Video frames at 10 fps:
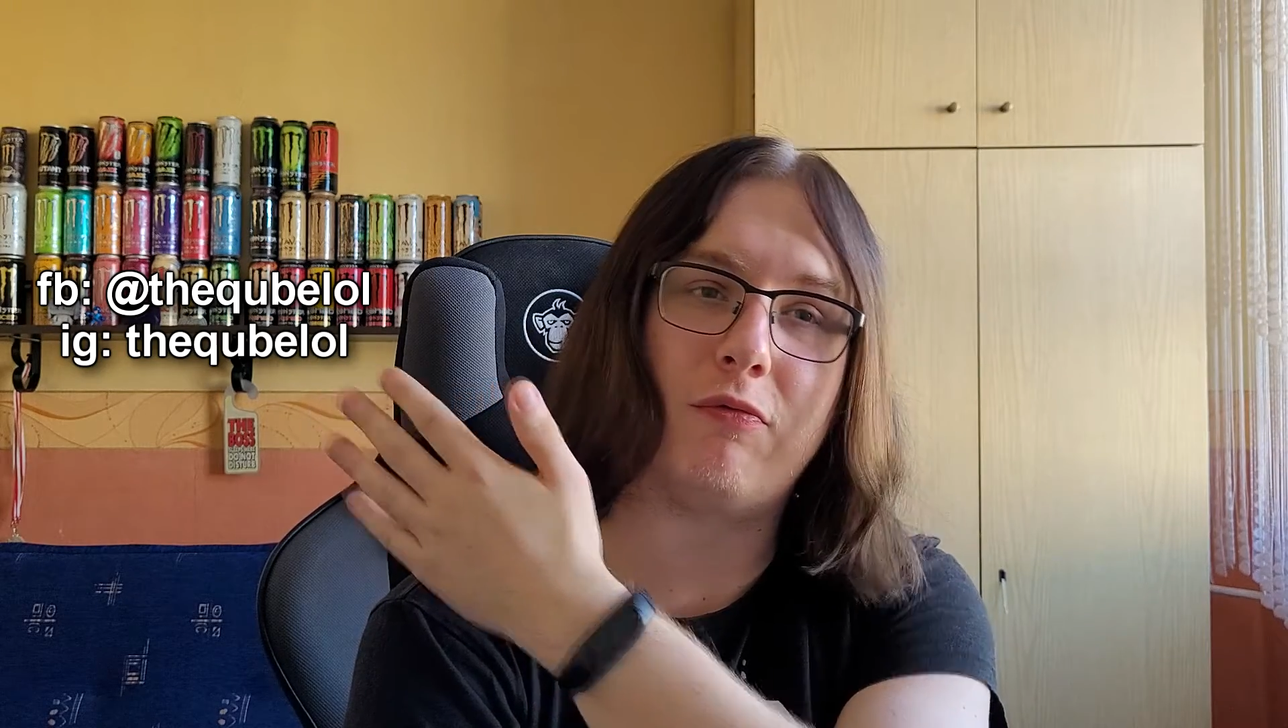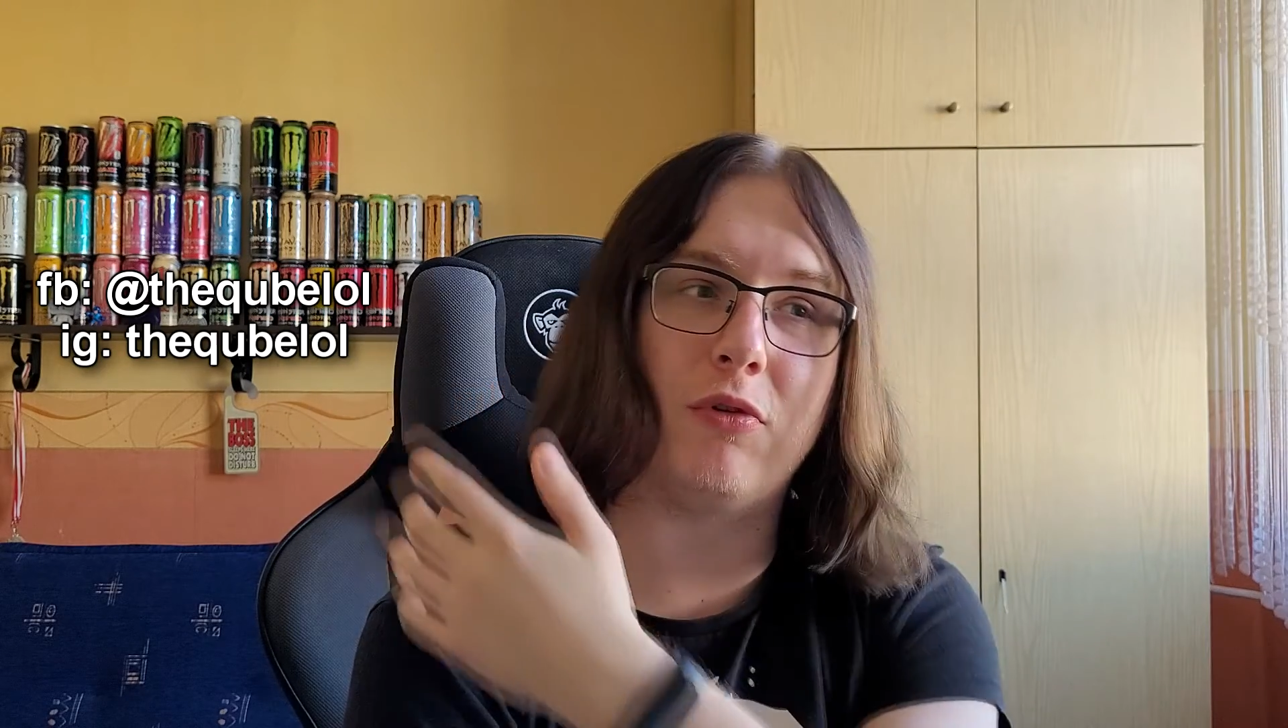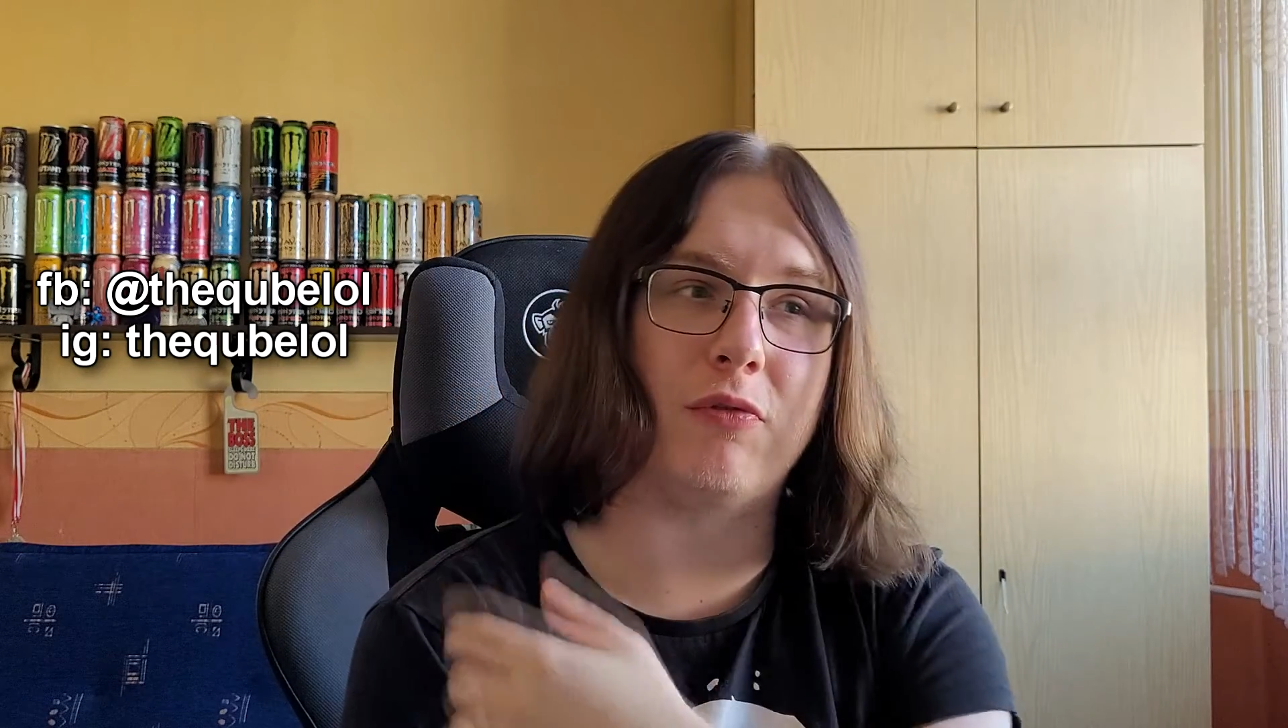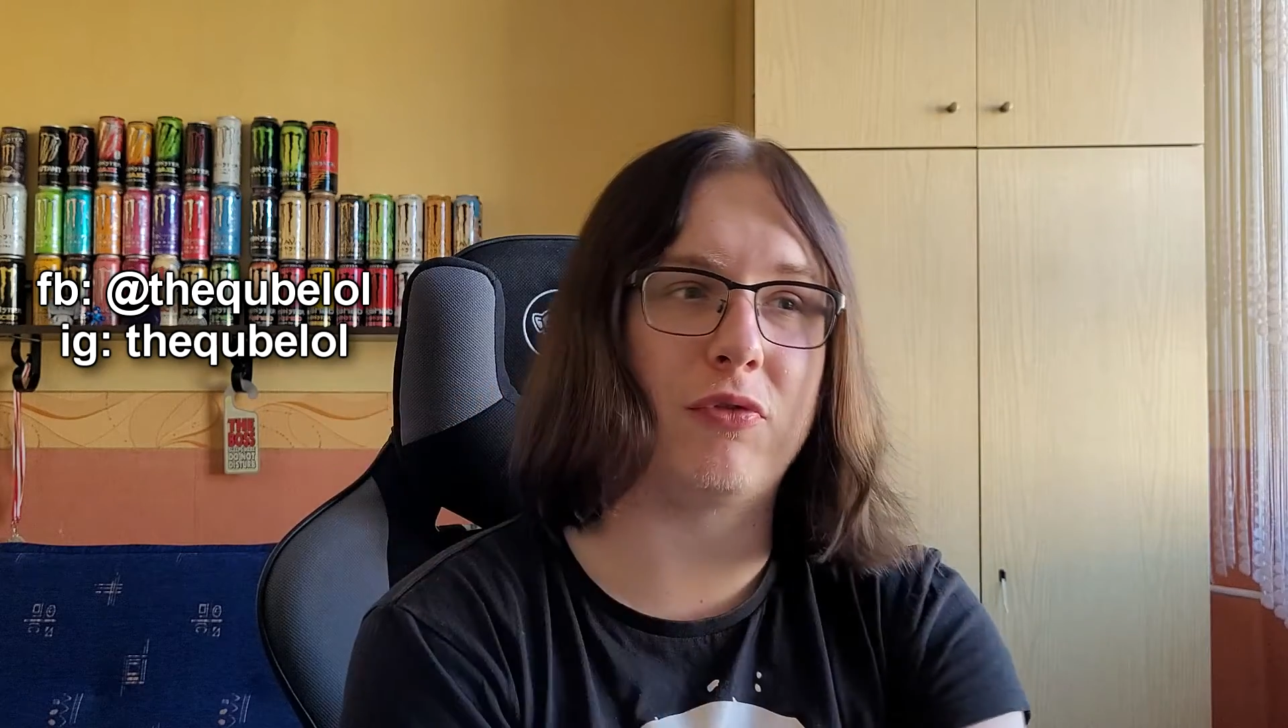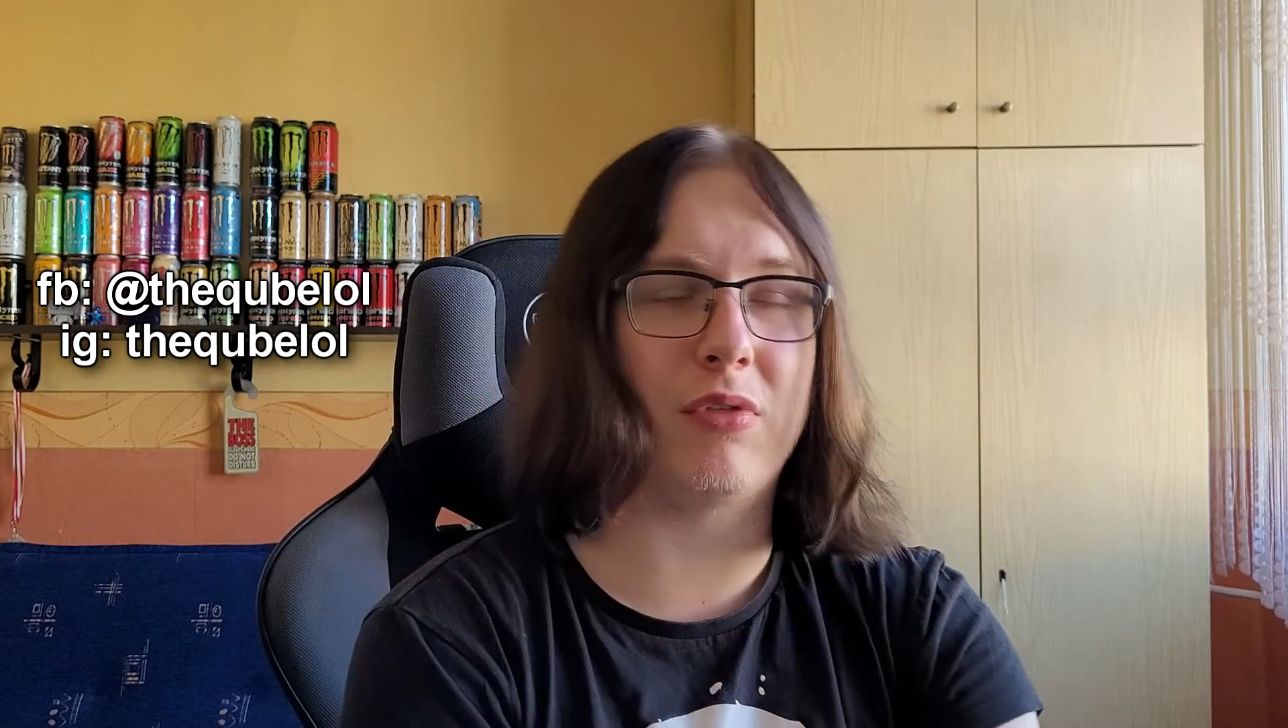
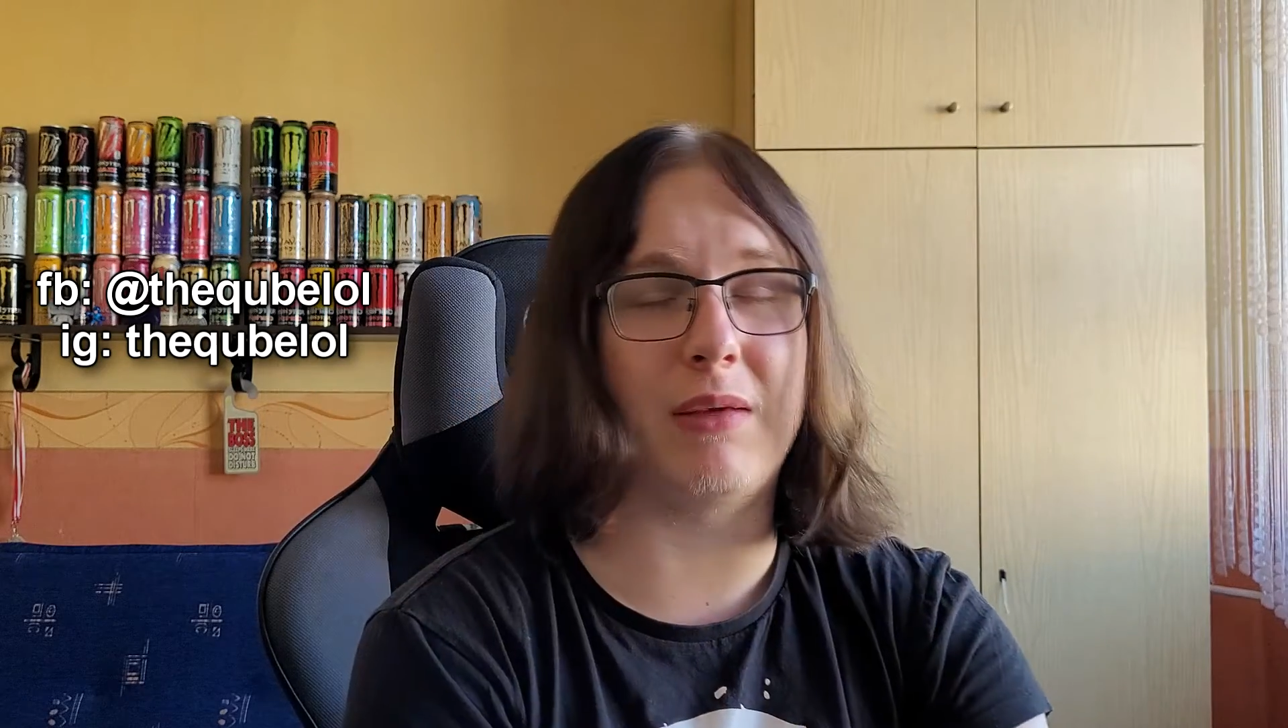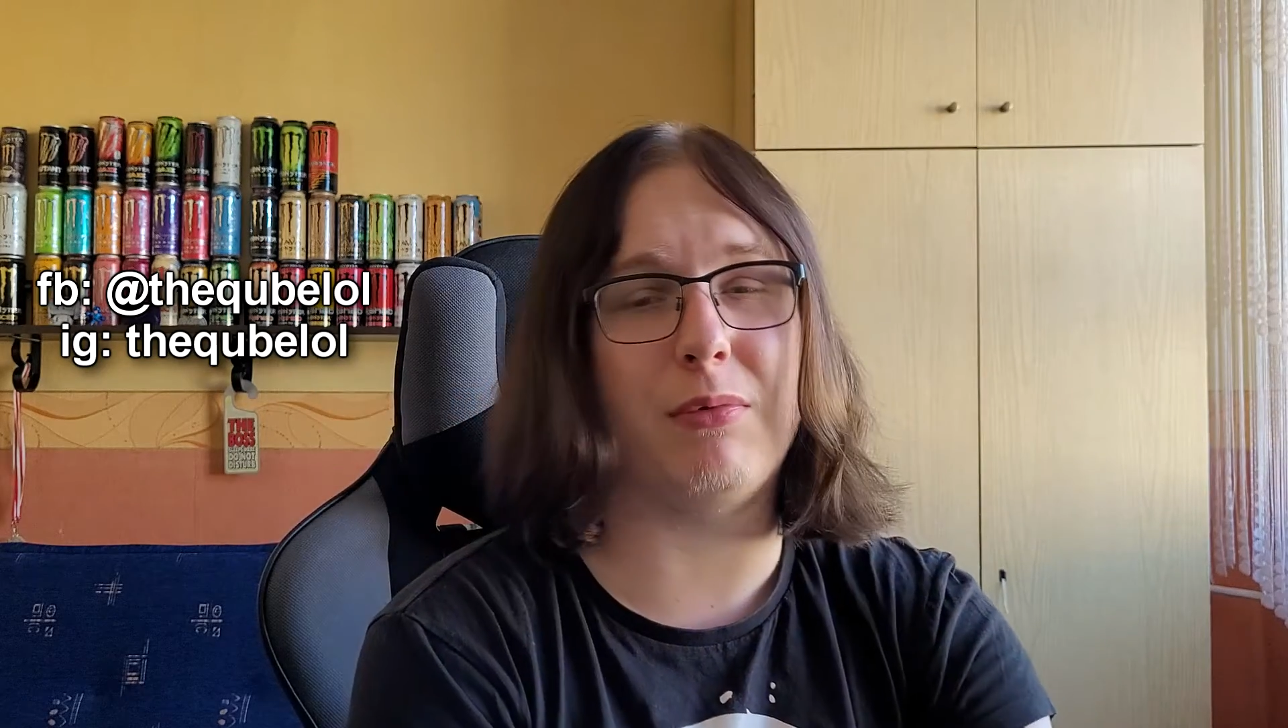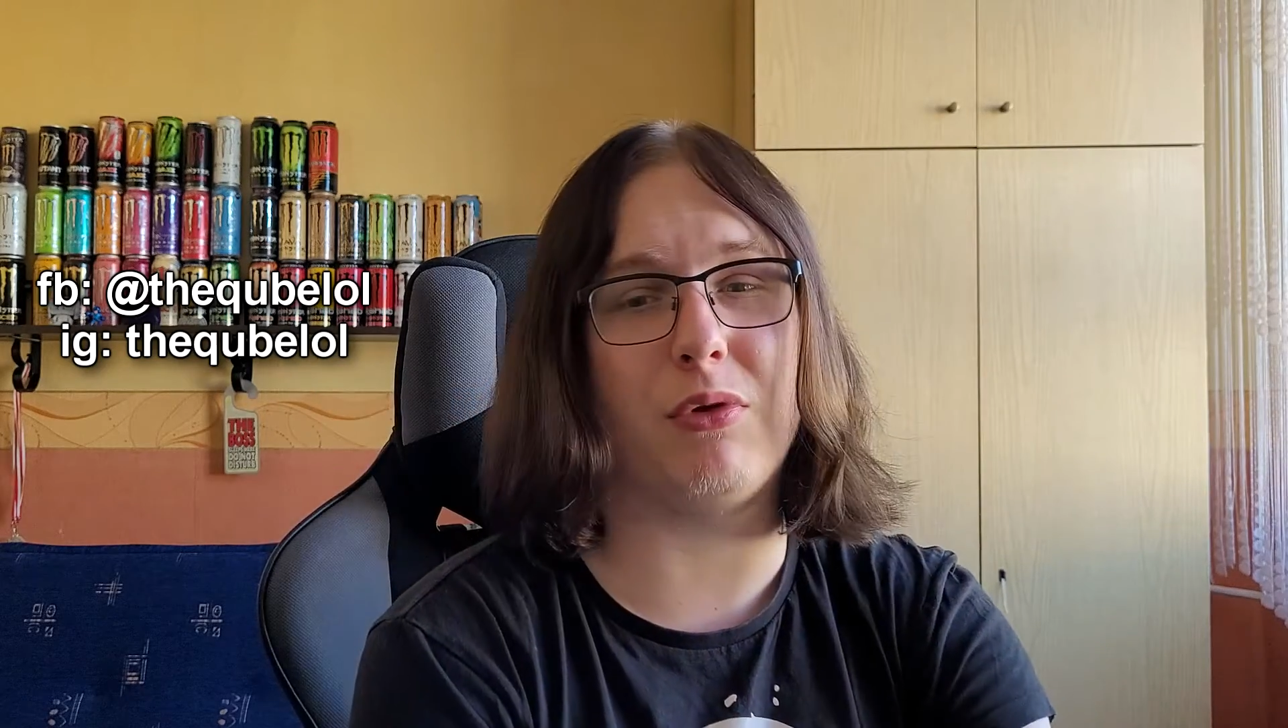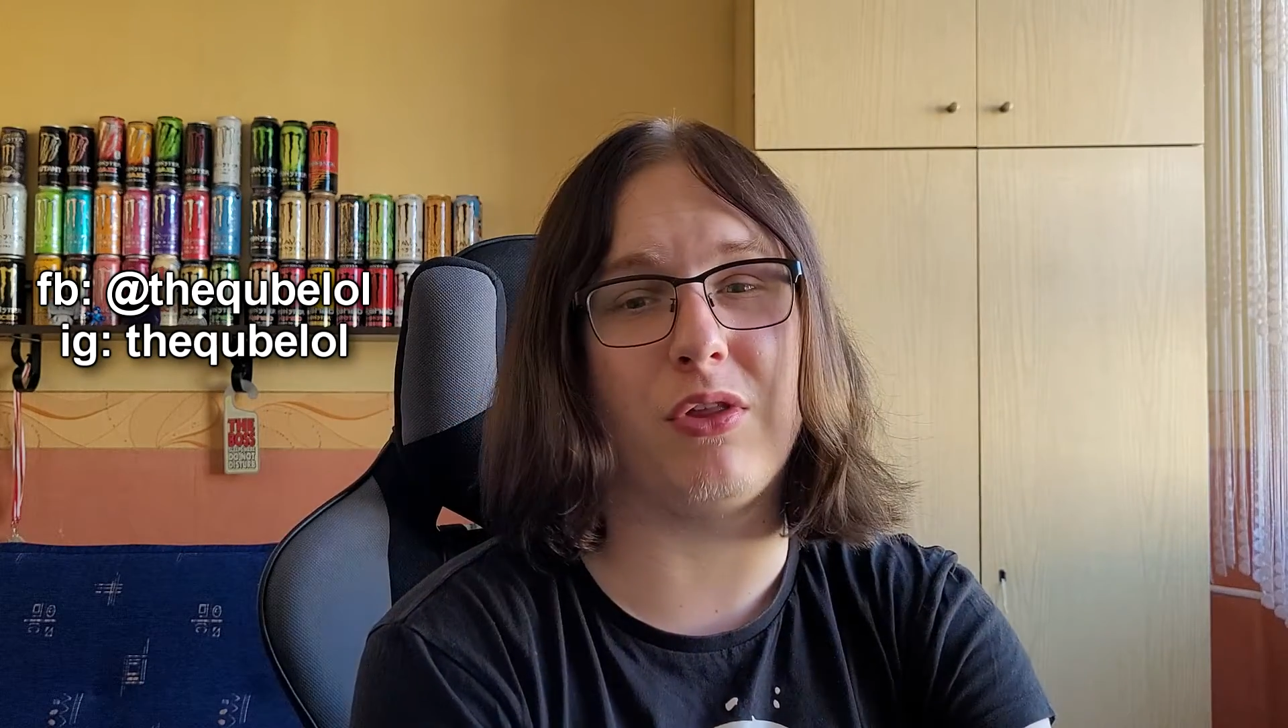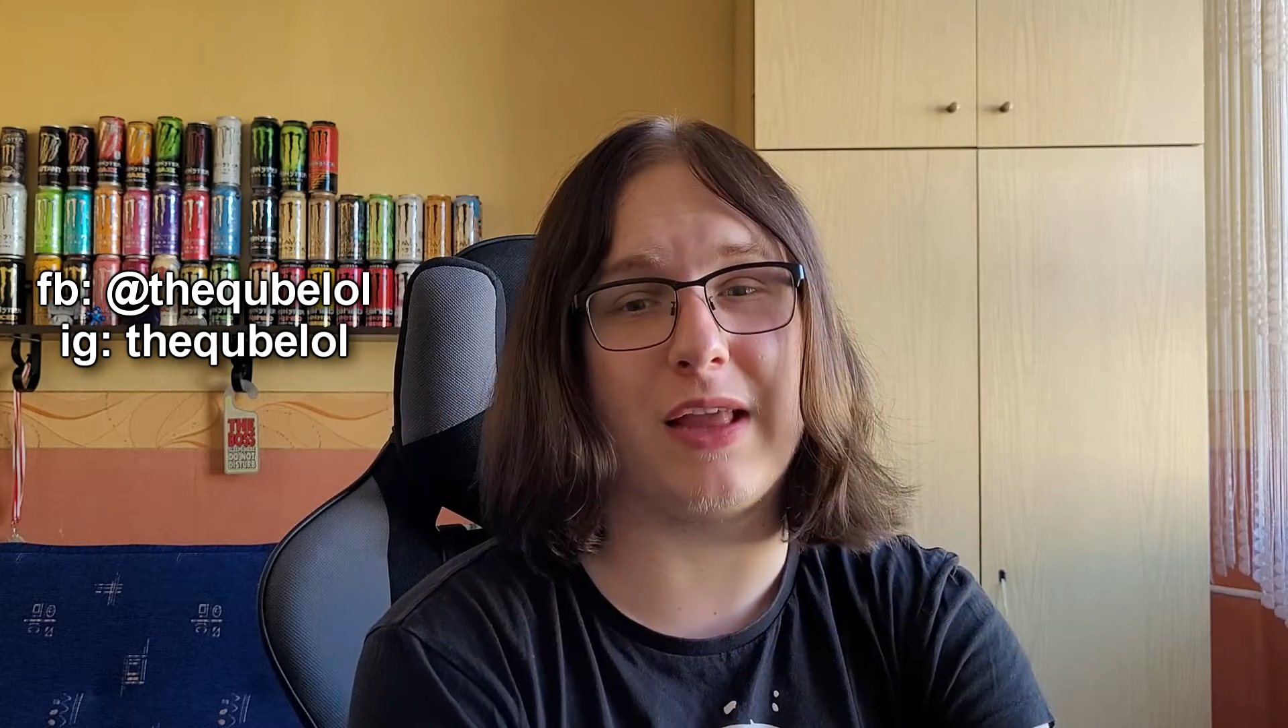no wrzucam coś